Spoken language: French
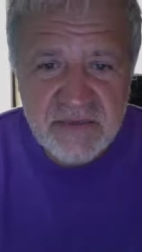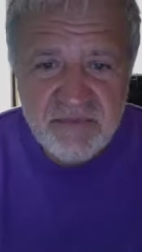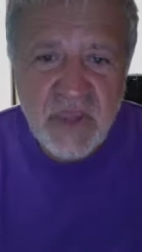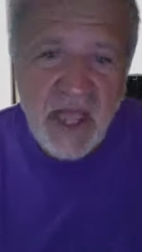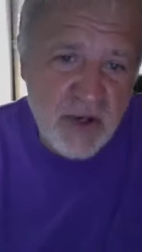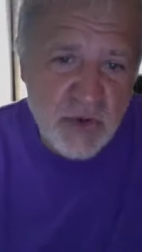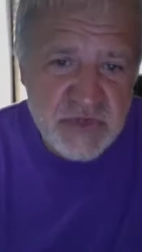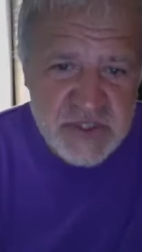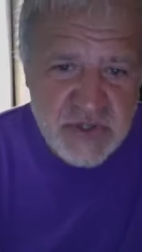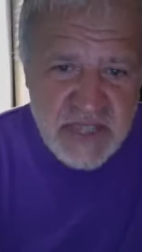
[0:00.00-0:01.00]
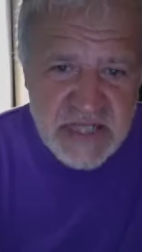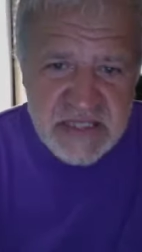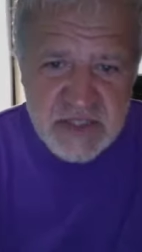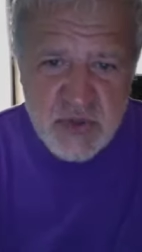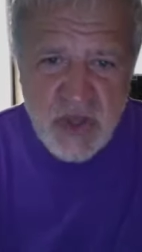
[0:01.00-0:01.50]
inconditionnelle, c'est ce
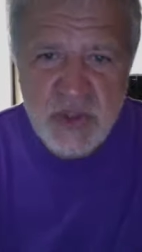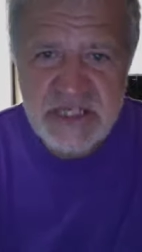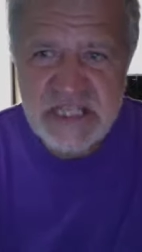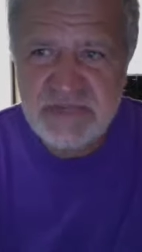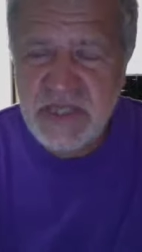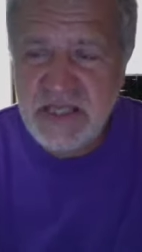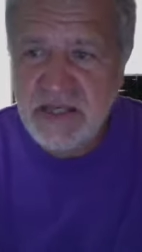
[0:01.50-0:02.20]
à quoi j'aspire.